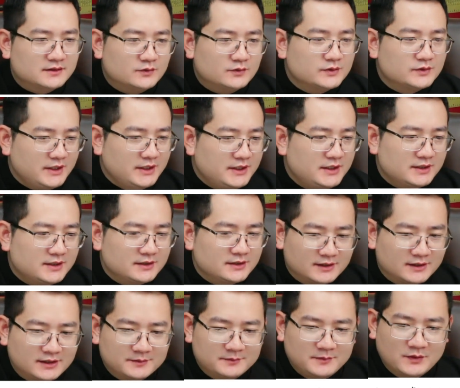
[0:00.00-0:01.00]
Vi
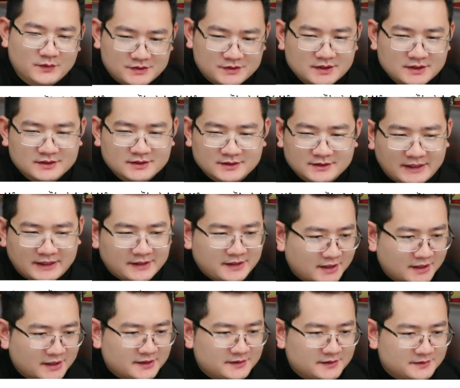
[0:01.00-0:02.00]
biểu dương khen
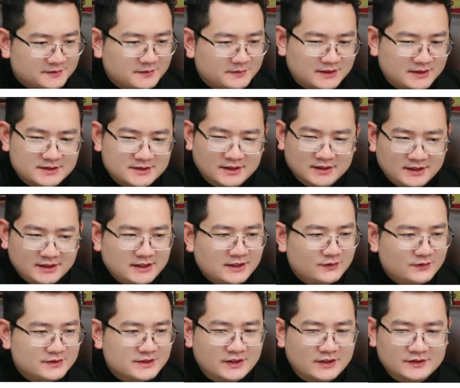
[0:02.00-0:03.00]
ngợi bạn trợ lý đang hỗ
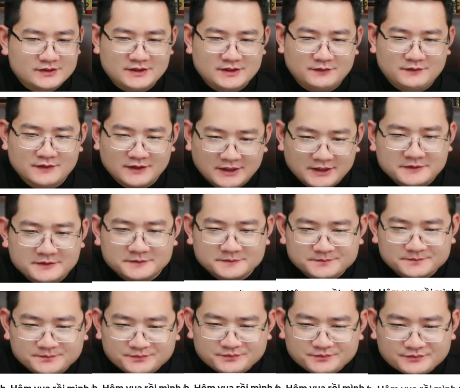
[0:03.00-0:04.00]
trợ Linh
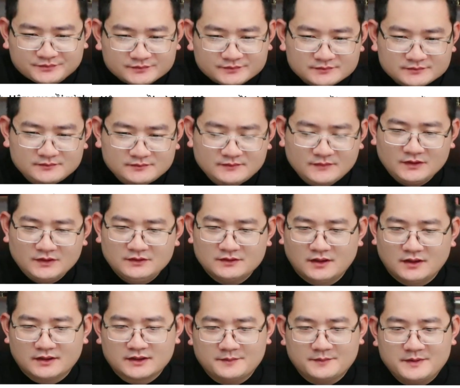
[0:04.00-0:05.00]

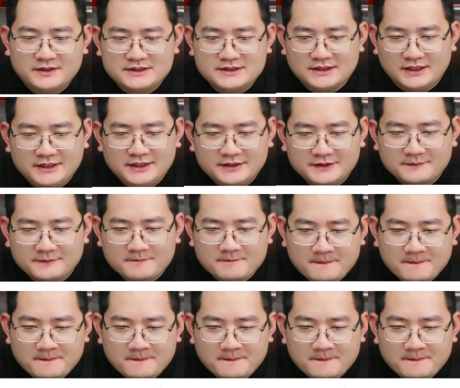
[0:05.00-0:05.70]
rồi cảm ơn chị Linh